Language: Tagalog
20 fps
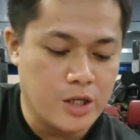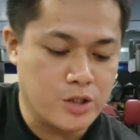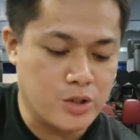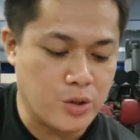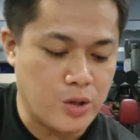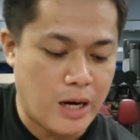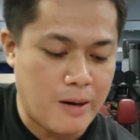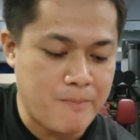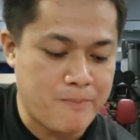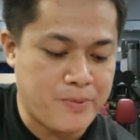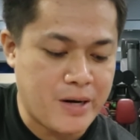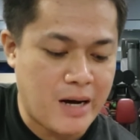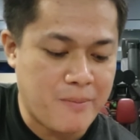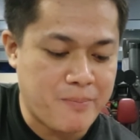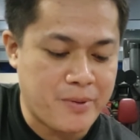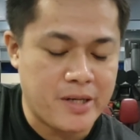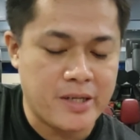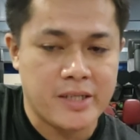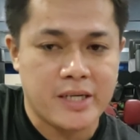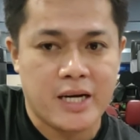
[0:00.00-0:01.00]
So, ang
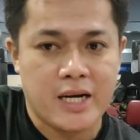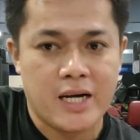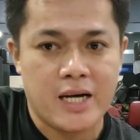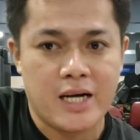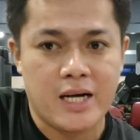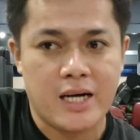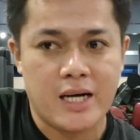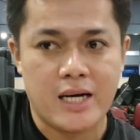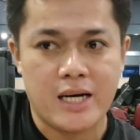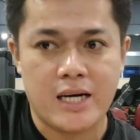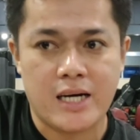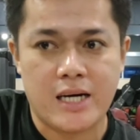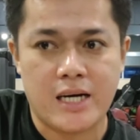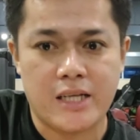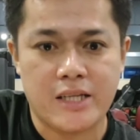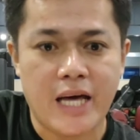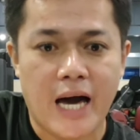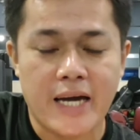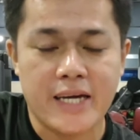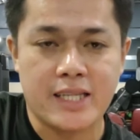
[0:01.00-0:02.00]
proper
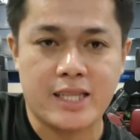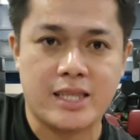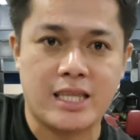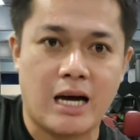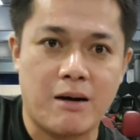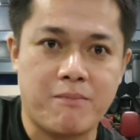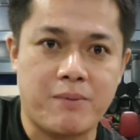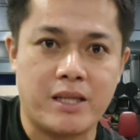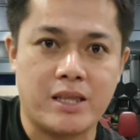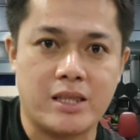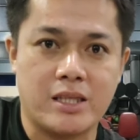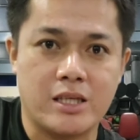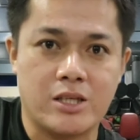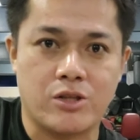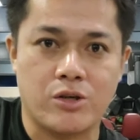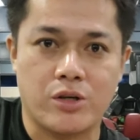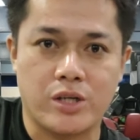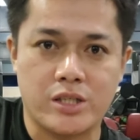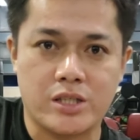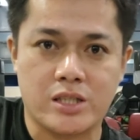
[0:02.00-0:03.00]
na diet dapat
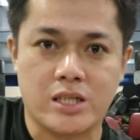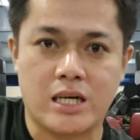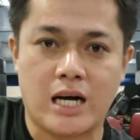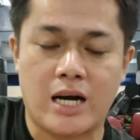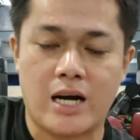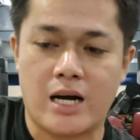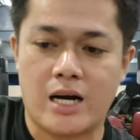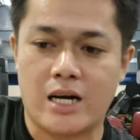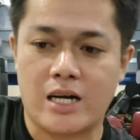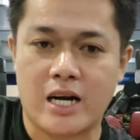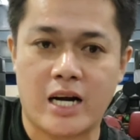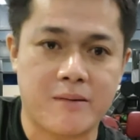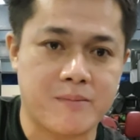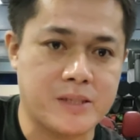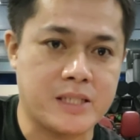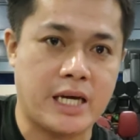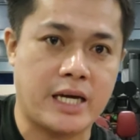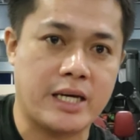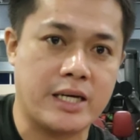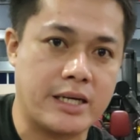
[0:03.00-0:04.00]
dito is ka, uh, carb
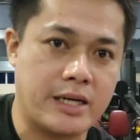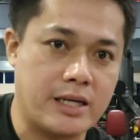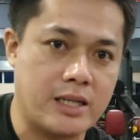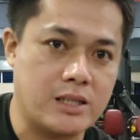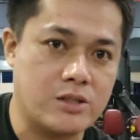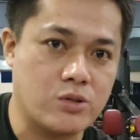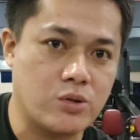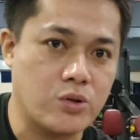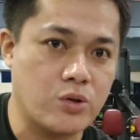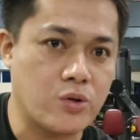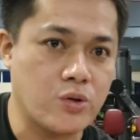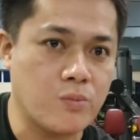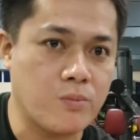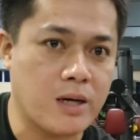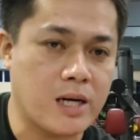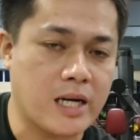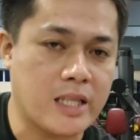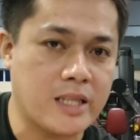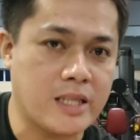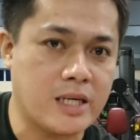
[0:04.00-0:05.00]
cycle. So, yun yung
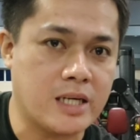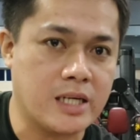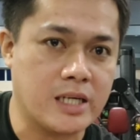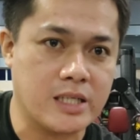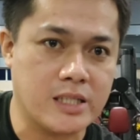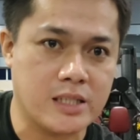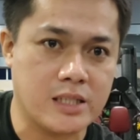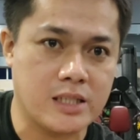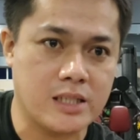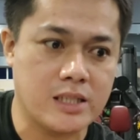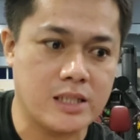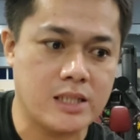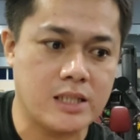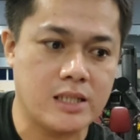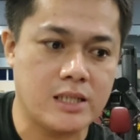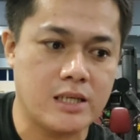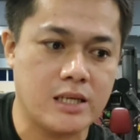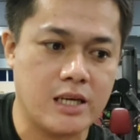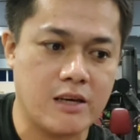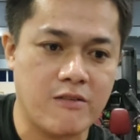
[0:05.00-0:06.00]
magandang i-
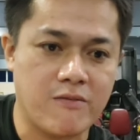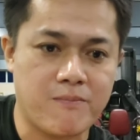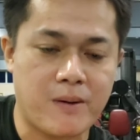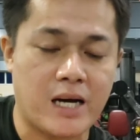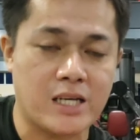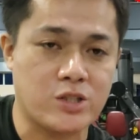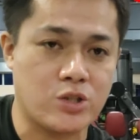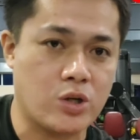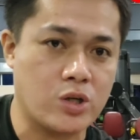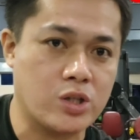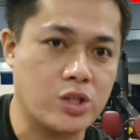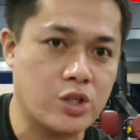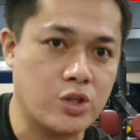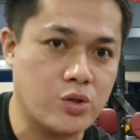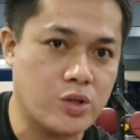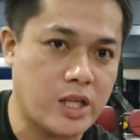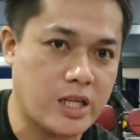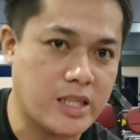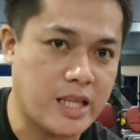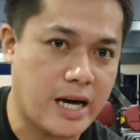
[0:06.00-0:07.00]
ipasok
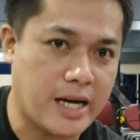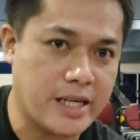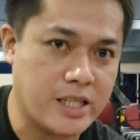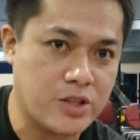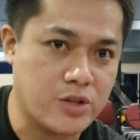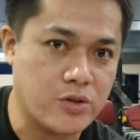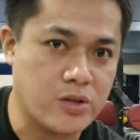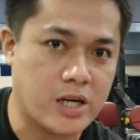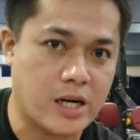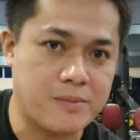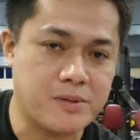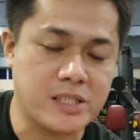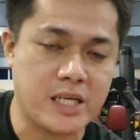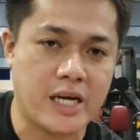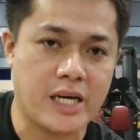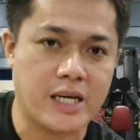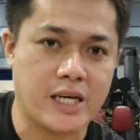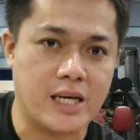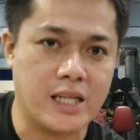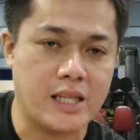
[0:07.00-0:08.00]
ninyo na diet yung carb
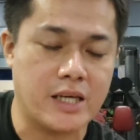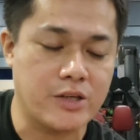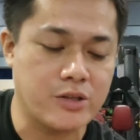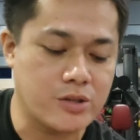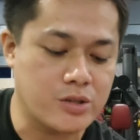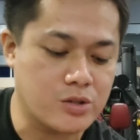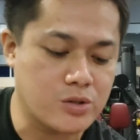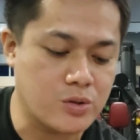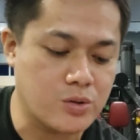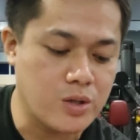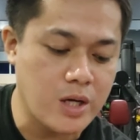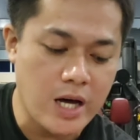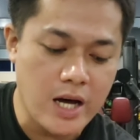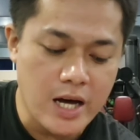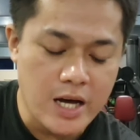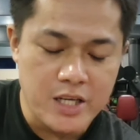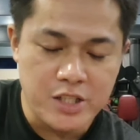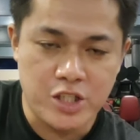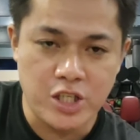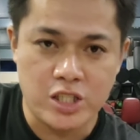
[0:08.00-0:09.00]
cycle na yun. So,
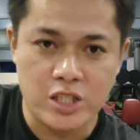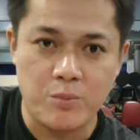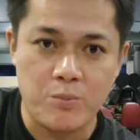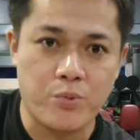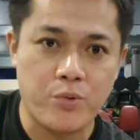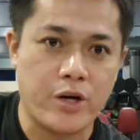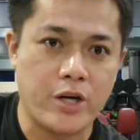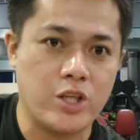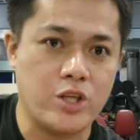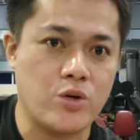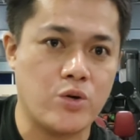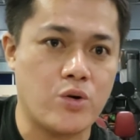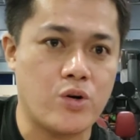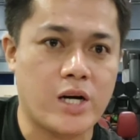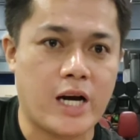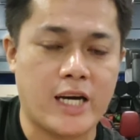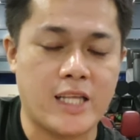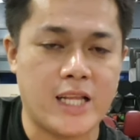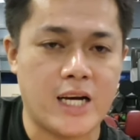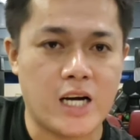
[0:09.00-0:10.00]
chichimpuin nyo
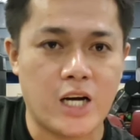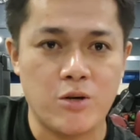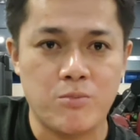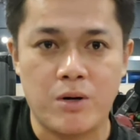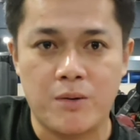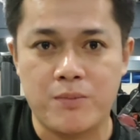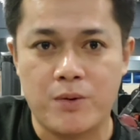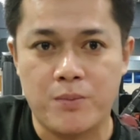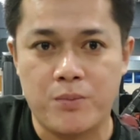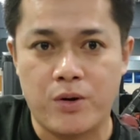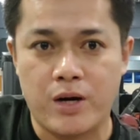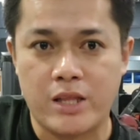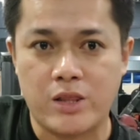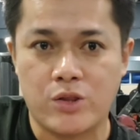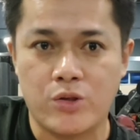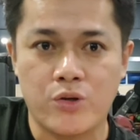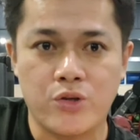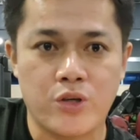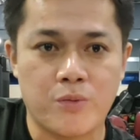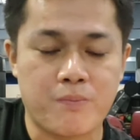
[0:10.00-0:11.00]
kung kailan kayo
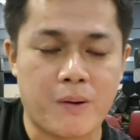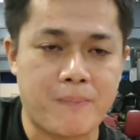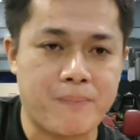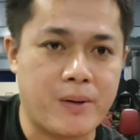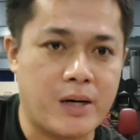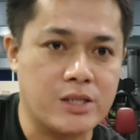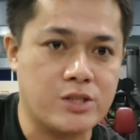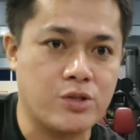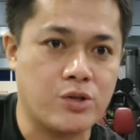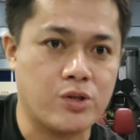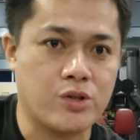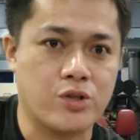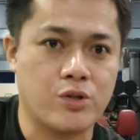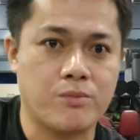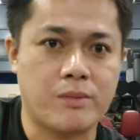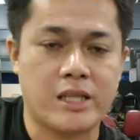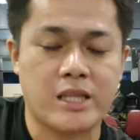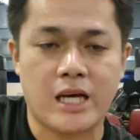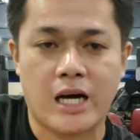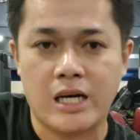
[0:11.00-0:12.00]
magbubuhat, doon ipapasok
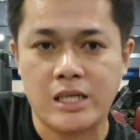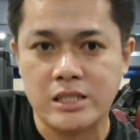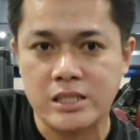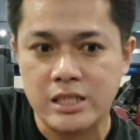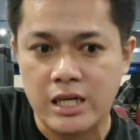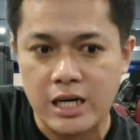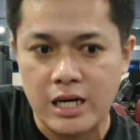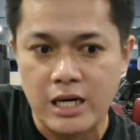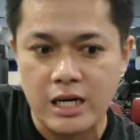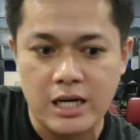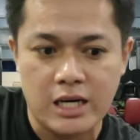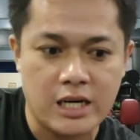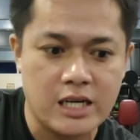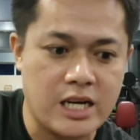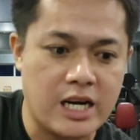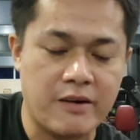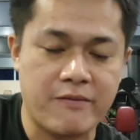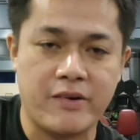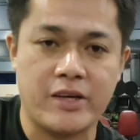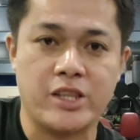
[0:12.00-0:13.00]
yung mataas na
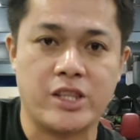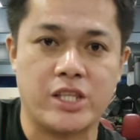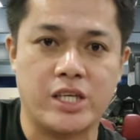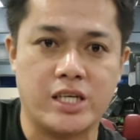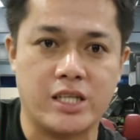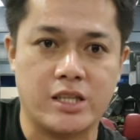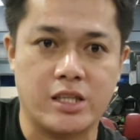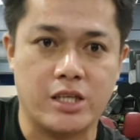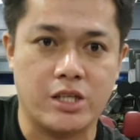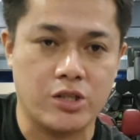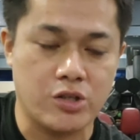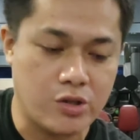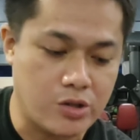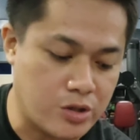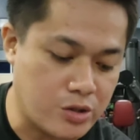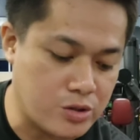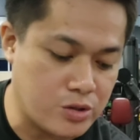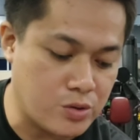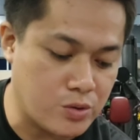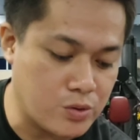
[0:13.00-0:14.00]
carb intake
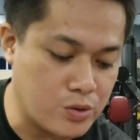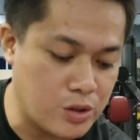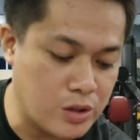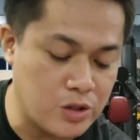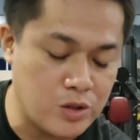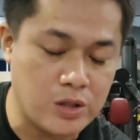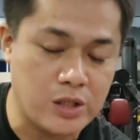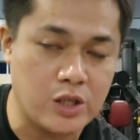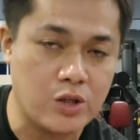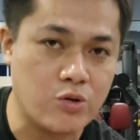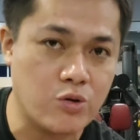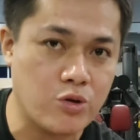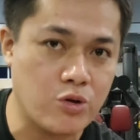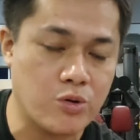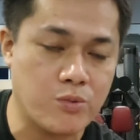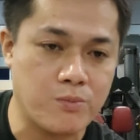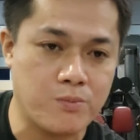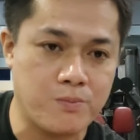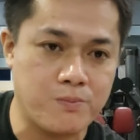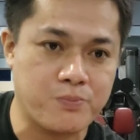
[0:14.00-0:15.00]
ninyo. So, dito
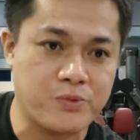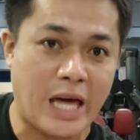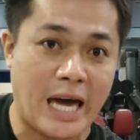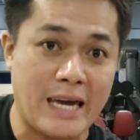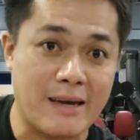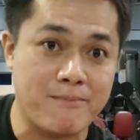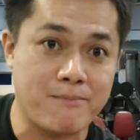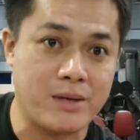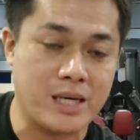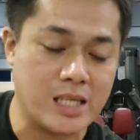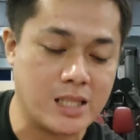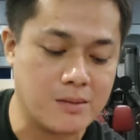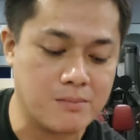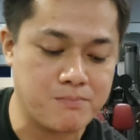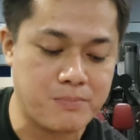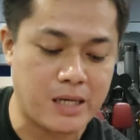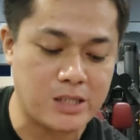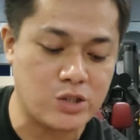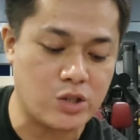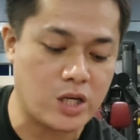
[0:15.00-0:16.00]
yung timing.
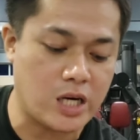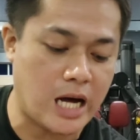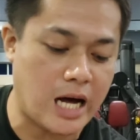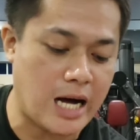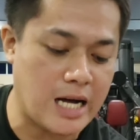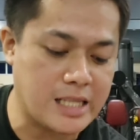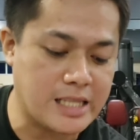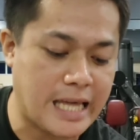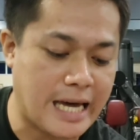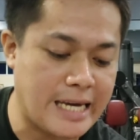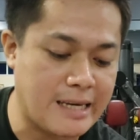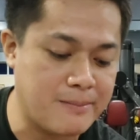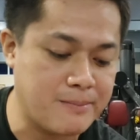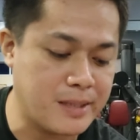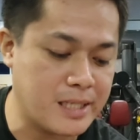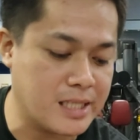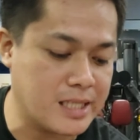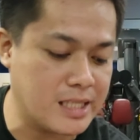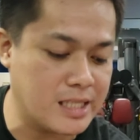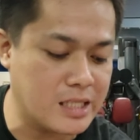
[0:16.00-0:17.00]
Pasok ang
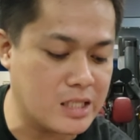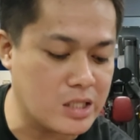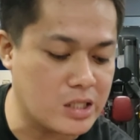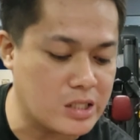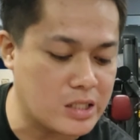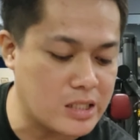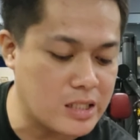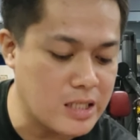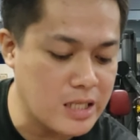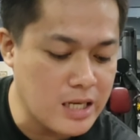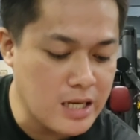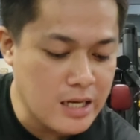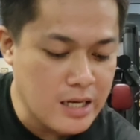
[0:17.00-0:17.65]
timing dito.